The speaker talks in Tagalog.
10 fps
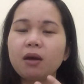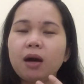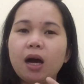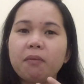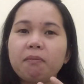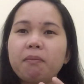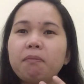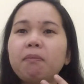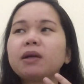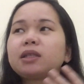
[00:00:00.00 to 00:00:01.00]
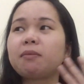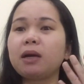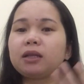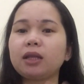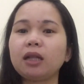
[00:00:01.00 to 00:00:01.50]
uh, basta
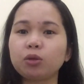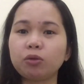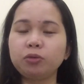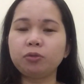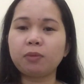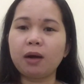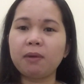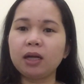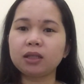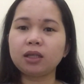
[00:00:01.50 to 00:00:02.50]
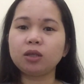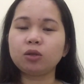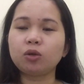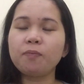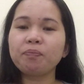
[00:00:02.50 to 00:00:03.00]
may tantrum yung mga bata
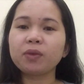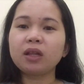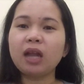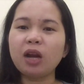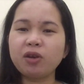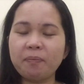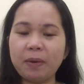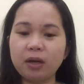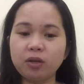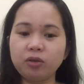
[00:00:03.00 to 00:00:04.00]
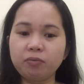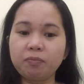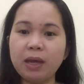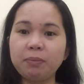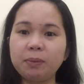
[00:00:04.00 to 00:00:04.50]
dito, lalo na pag
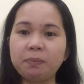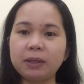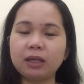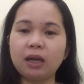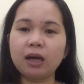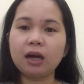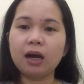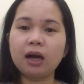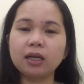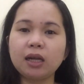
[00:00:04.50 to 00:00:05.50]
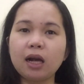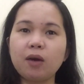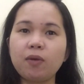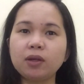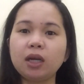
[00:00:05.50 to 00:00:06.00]
yung baby pa talaga. Ang
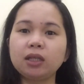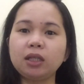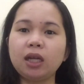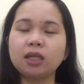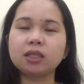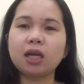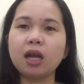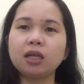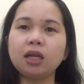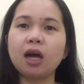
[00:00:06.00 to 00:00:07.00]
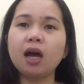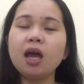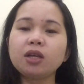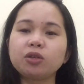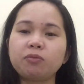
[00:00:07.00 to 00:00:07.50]
ginagawa nila, dinasalan nila.
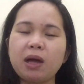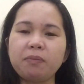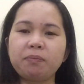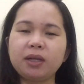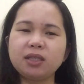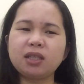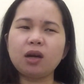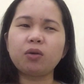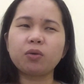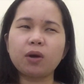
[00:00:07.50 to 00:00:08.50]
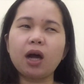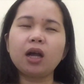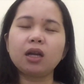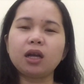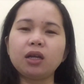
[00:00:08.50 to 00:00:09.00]
So, may verse sa
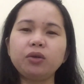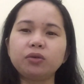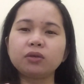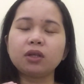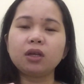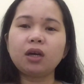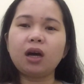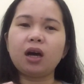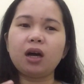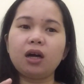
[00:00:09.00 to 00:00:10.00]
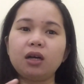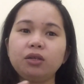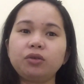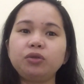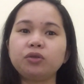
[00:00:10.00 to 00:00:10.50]
Quran na yun, uh,
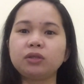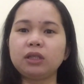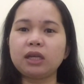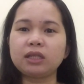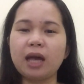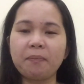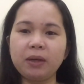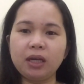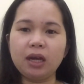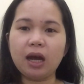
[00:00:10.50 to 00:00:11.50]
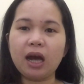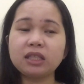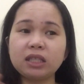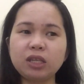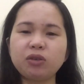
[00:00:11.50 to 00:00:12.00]
yun yung sinasabi nila.
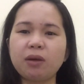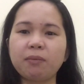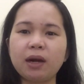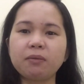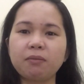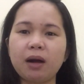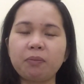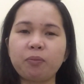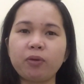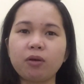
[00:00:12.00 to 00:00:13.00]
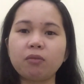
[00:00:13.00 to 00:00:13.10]
Kahit sino naman, mag,